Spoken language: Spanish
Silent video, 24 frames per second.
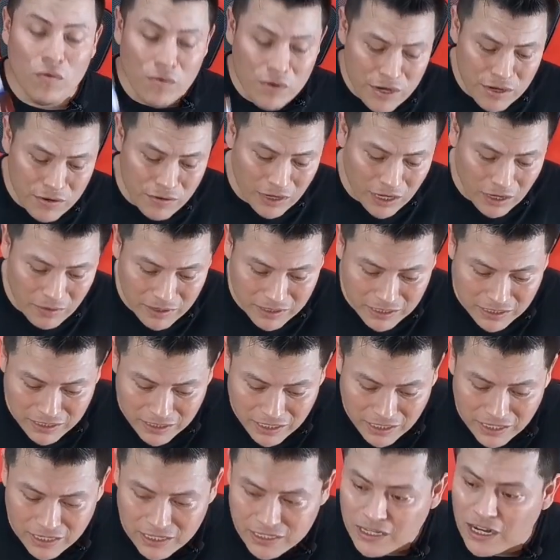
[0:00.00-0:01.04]
único que vas a
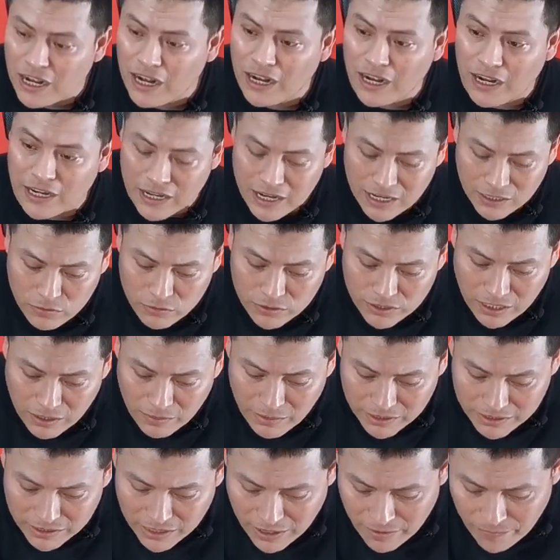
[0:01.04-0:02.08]
hacer es agarrar tu
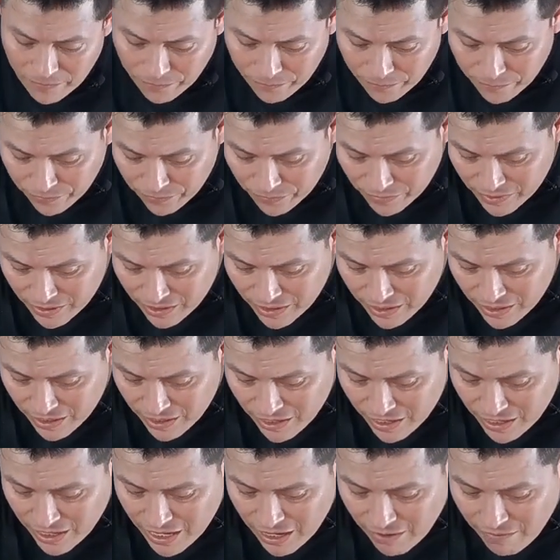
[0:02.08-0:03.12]
cerveza,
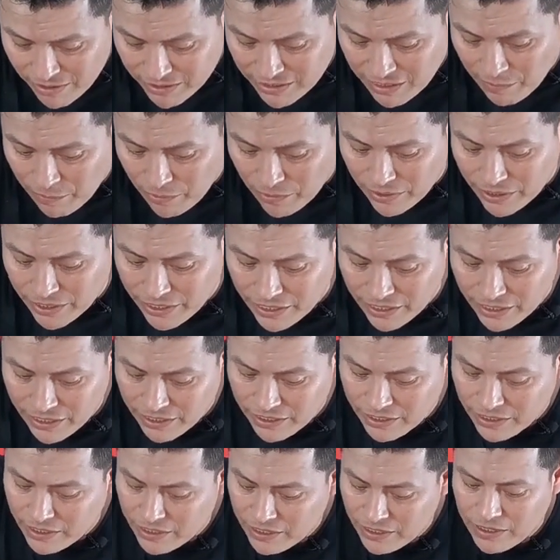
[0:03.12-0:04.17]
la vas a poner